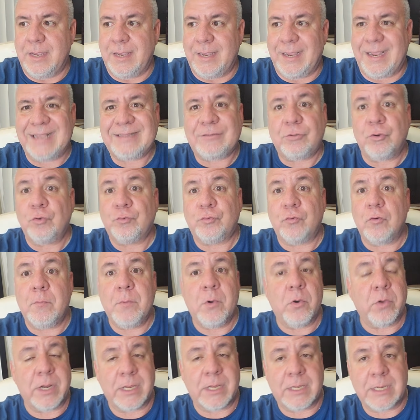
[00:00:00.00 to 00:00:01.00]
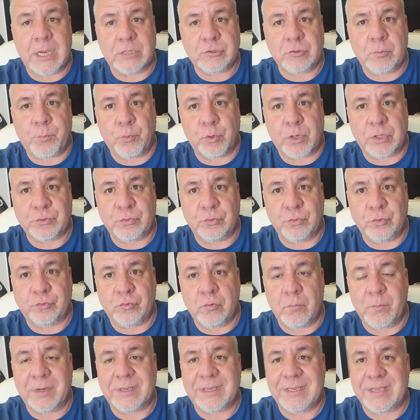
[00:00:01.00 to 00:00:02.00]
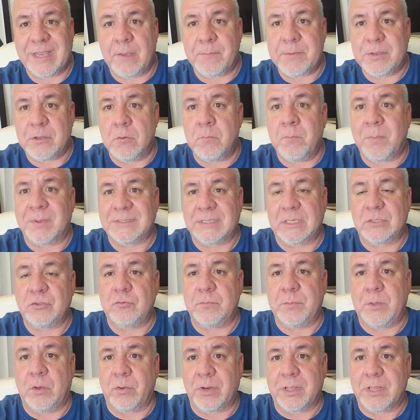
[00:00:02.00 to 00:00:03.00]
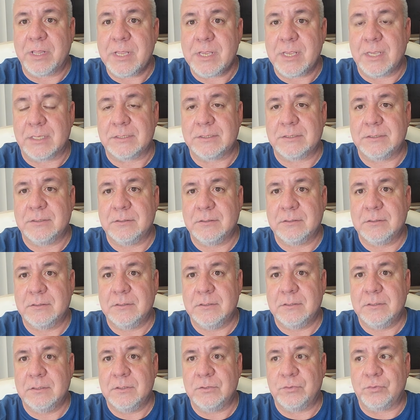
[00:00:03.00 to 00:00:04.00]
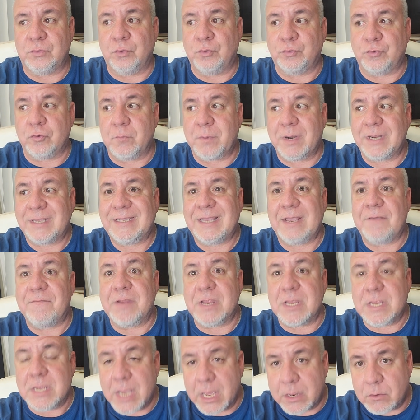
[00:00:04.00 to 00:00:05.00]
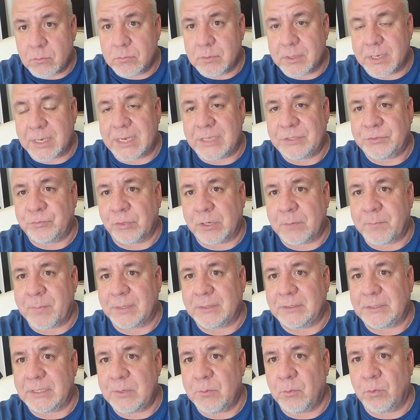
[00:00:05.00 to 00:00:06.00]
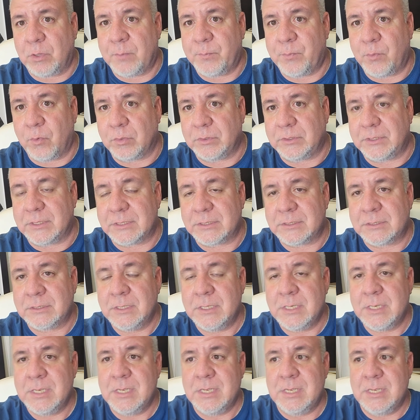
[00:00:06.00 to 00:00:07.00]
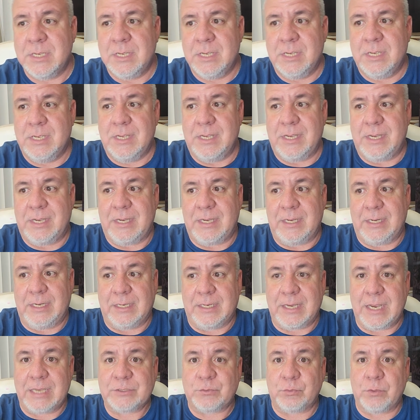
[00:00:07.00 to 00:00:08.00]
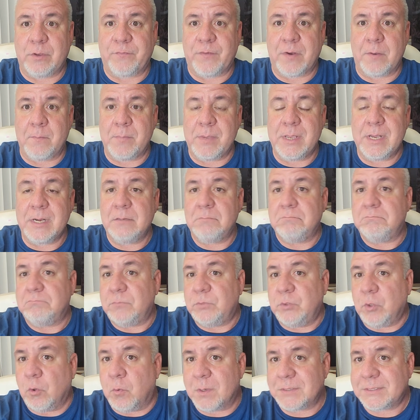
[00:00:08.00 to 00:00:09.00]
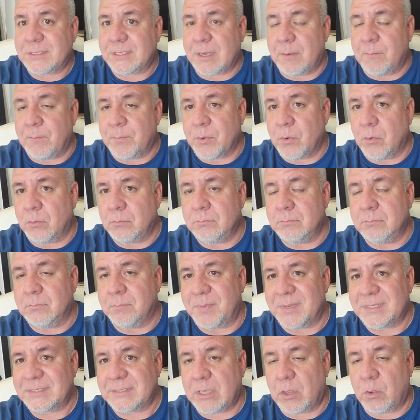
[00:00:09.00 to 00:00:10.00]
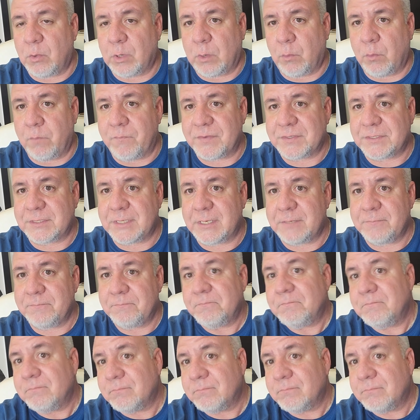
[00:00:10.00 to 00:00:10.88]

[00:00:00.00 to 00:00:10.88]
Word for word: Estos no son los mejores casos porque son los hombres que ya vieron pasar sus mejores días. Son los hombres que brillaron en sus respectivos deportes. El caso de Frank Mir, dos veces campeón pesado de la UFC,